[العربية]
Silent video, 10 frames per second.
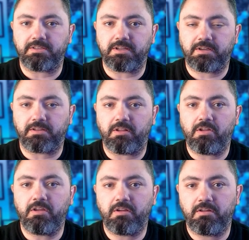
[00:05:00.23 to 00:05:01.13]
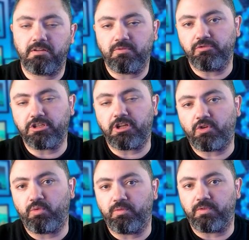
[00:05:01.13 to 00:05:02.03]
زر لايك
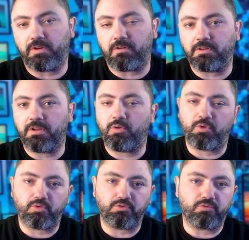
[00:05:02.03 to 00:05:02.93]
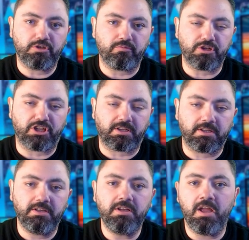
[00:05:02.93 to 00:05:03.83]
واشتركوا في القناه لو ما كنتوش
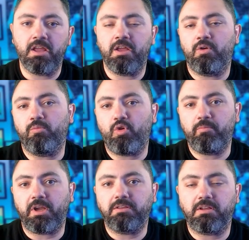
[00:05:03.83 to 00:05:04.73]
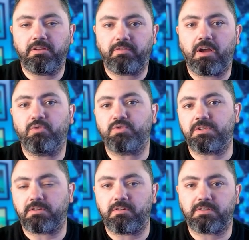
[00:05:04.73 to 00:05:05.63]
مشتركين ومهم جدا تفعلوا
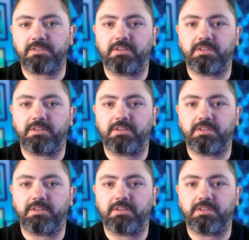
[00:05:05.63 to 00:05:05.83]
زر جرس